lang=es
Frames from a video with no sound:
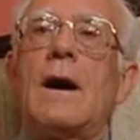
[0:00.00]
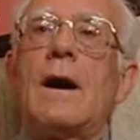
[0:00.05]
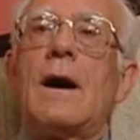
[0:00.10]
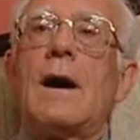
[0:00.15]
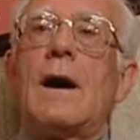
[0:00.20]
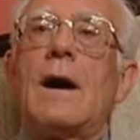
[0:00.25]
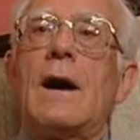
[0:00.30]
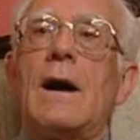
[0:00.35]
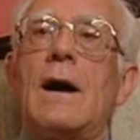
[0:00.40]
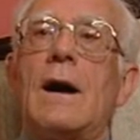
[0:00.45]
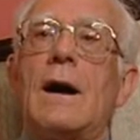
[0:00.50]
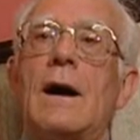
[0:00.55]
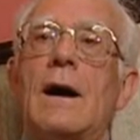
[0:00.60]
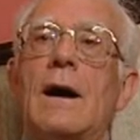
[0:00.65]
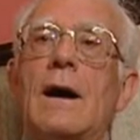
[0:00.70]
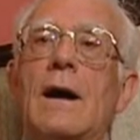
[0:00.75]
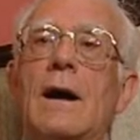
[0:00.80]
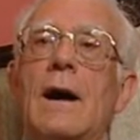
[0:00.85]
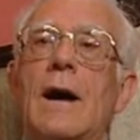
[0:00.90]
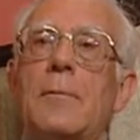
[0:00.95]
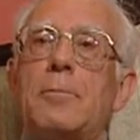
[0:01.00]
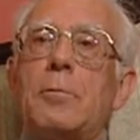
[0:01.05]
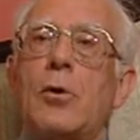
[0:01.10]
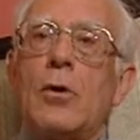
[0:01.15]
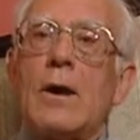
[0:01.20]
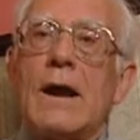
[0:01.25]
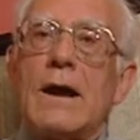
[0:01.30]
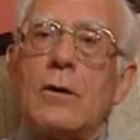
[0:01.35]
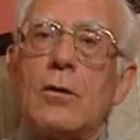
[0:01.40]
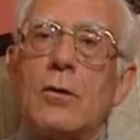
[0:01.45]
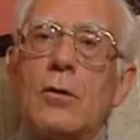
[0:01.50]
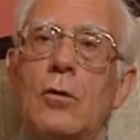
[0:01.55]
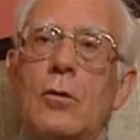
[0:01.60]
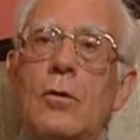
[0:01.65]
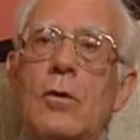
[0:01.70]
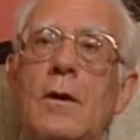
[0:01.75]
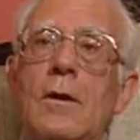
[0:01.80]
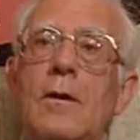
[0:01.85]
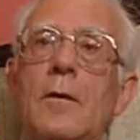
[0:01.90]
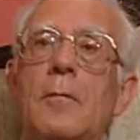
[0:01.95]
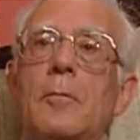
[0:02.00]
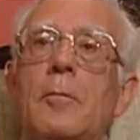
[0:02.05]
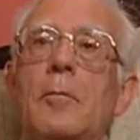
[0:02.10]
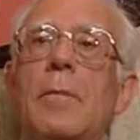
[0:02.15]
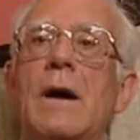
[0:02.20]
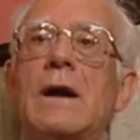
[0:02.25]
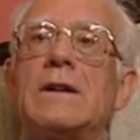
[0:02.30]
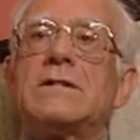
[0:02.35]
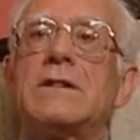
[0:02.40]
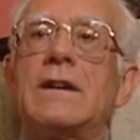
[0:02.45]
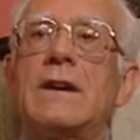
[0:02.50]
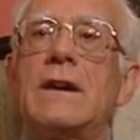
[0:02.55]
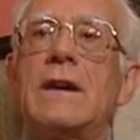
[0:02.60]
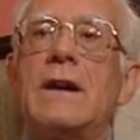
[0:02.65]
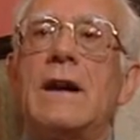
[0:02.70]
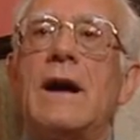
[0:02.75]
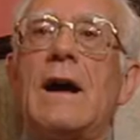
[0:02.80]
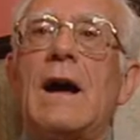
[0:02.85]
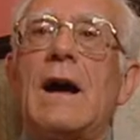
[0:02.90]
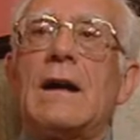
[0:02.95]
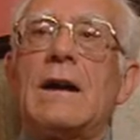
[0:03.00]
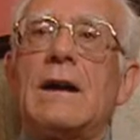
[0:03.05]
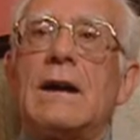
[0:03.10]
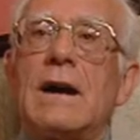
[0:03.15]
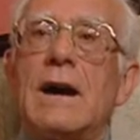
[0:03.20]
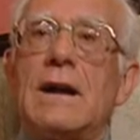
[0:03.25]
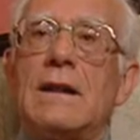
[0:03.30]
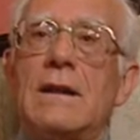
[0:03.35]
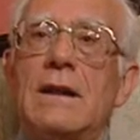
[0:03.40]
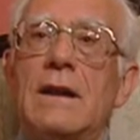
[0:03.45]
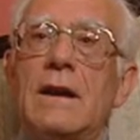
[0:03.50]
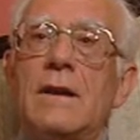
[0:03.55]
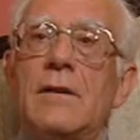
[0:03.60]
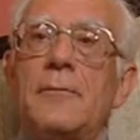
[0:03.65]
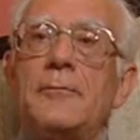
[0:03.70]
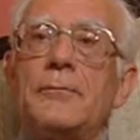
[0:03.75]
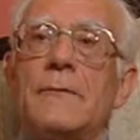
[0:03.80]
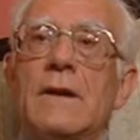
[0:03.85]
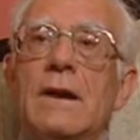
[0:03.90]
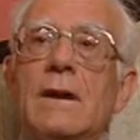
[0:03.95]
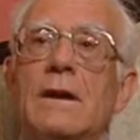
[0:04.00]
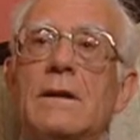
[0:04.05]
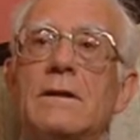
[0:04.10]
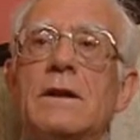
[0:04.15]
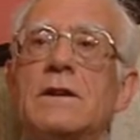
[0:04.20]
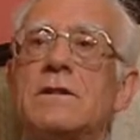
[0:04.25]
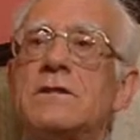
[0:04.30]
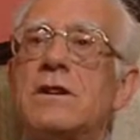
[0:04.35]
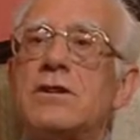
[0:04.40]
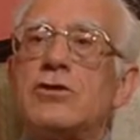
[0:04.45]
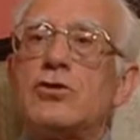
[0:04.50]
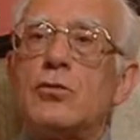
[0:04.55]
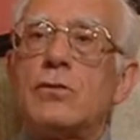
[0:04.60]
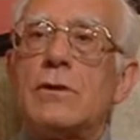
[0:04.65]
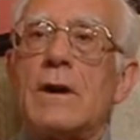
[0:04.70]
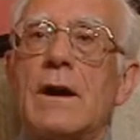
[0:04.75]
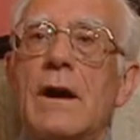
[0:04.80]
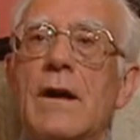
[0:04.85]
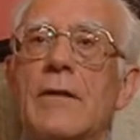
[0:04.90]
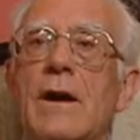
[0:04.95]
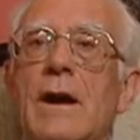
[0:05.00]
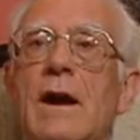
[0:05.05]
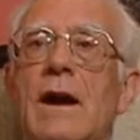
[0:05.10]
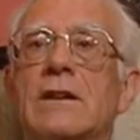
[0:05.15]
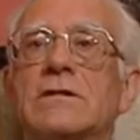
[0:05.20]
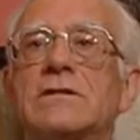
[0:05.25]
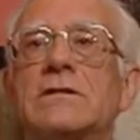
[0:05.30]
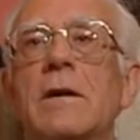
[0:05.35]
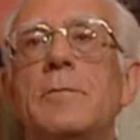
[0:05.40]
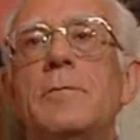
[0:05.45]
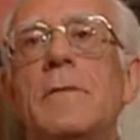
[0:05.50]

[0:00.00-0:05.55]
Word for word: a, Polanco, va a ser alcalde desde su llegada hasta